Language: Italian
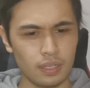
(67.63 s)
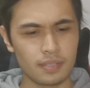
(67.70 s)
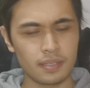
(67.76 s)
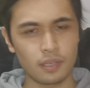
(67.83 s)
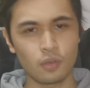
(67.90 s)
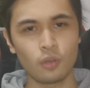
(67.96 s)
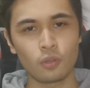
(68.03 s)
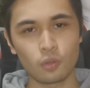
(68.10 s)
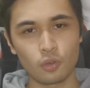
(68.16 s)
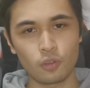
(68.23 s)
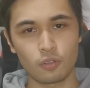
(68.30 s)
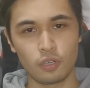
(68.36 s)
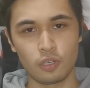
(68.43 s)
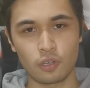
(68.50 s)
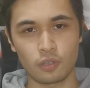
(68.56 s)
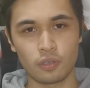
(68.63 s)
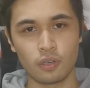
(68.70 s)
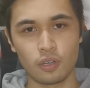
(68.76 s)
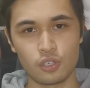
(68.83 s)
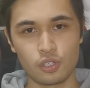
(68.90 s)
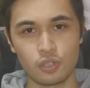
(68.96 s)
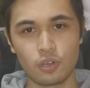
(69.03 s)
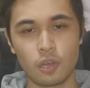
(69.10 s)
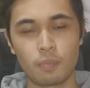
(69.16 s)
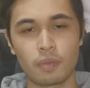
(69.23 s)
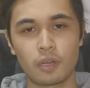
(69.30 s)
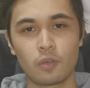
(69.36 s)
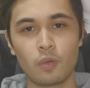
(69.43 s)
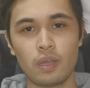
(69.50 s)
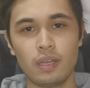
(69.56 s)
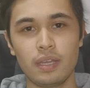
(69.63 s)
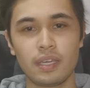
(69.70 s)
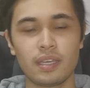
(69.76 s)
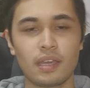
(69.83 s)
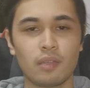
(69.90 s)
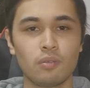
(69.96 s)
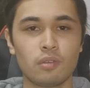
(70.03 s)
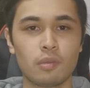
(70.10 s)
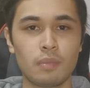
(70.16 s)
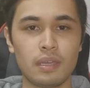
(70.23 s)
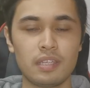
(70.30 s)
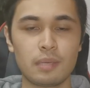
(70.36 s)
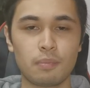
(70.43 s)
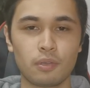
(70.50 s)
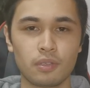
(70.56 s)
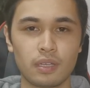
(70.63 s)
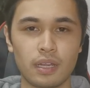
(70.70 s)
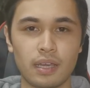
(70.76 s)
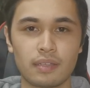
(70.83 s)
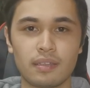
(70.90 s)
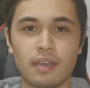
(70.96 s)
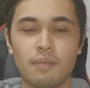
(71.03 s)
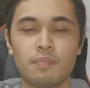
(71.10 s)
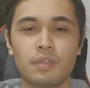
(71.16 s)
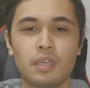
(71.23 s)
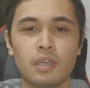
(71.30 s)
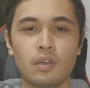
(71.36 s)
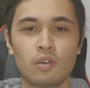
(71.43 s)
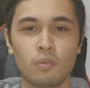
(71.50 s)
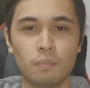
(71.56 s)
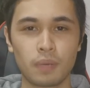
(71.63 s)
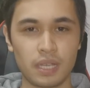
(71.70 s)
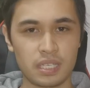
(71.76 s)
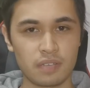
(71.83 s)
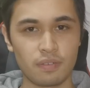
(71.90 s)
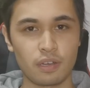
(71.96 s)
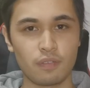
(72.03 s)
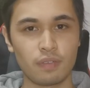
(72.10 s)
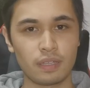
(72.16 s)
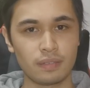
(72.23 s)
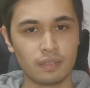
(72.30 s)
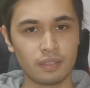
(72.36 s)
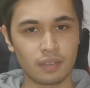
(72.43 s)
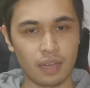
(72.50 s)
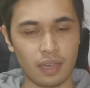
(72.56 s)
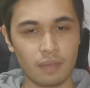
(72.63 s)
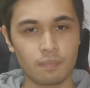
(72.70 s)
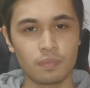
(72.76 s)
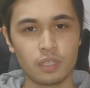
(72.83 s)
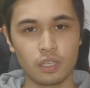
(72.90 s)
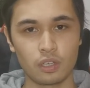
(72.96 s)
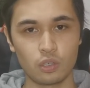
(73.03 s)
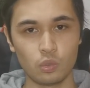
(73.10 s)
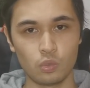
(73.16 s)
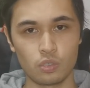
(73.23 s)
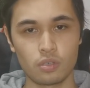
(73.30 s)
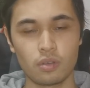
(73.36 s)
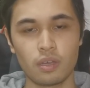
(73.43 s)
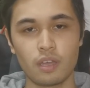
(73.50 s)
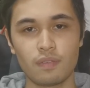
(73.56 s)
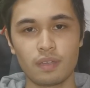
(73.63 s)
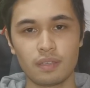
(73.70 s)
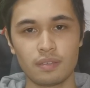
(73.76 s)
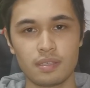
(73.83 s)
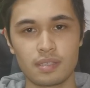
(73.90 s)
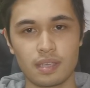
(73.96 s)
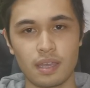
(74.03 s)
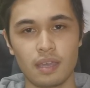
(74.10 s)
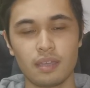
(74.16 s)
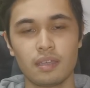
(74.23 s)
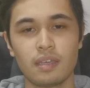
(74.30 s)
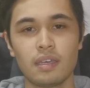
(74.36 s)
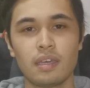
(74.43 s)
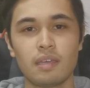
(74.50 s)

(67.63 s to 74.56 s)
Il secondo ordine cronologico è per quelli che hanno una media ponderata compresa fra 23 incluso e 26,